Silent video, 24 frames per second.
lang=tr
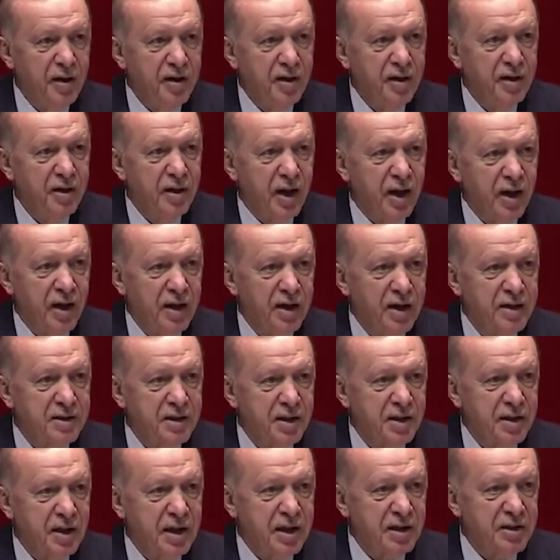Aynı yıl
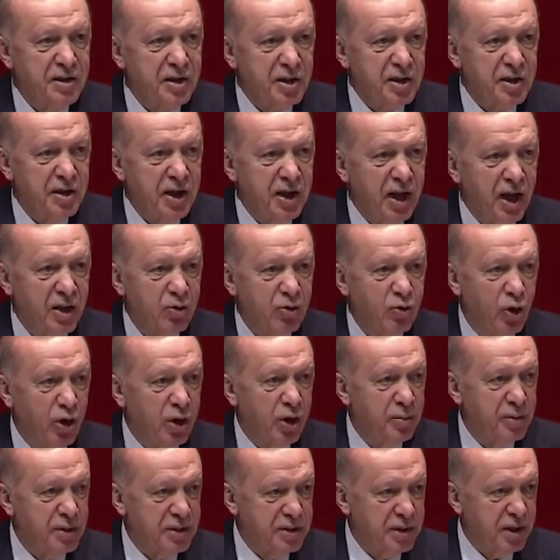anayasa değişikliği
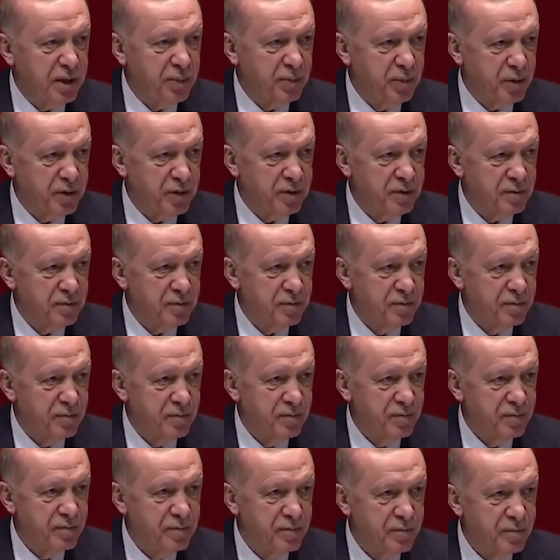halk oylaması yapıldı.
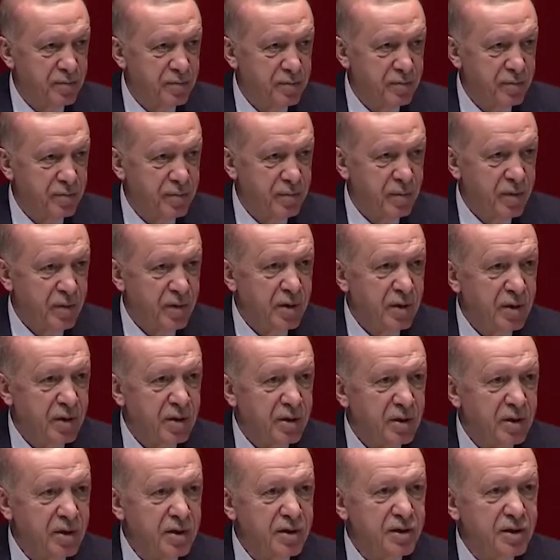
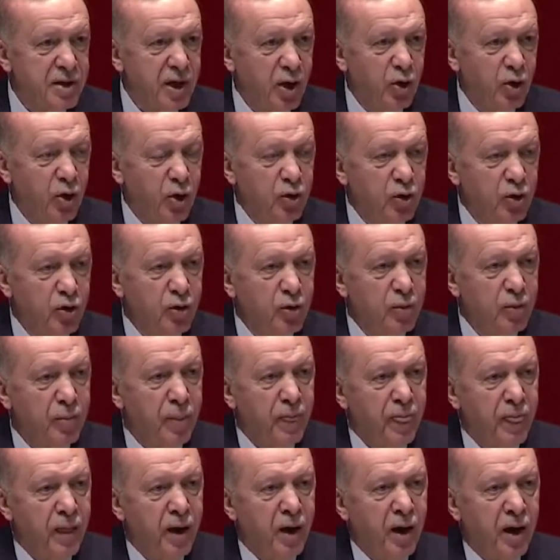
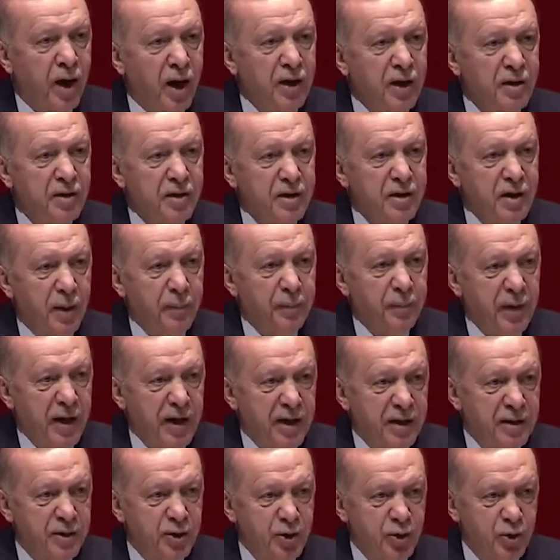Kılıçdaroğlu hayır
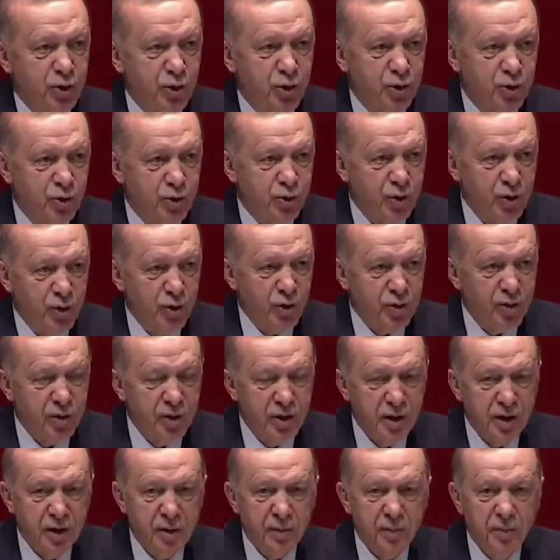kampanyası
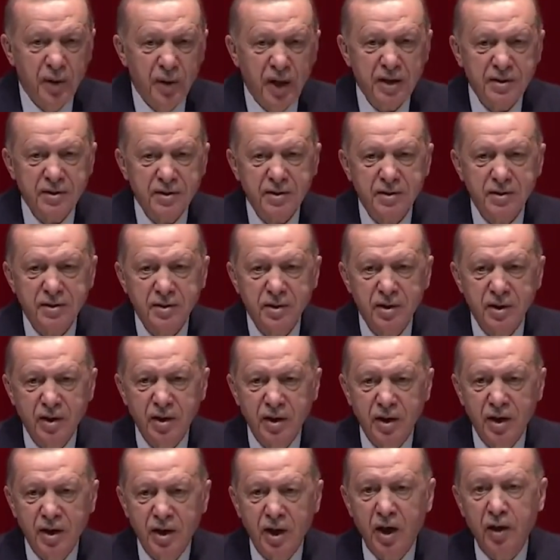yürüttü.
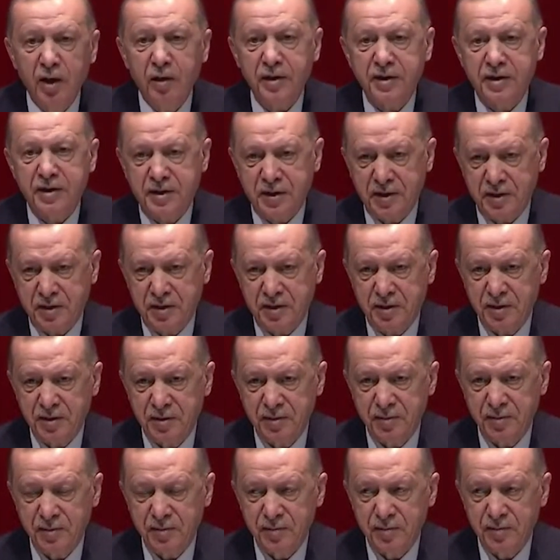Biz evet
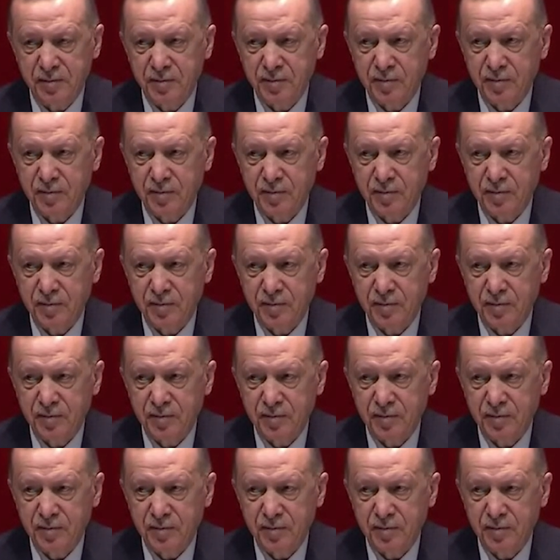dedik.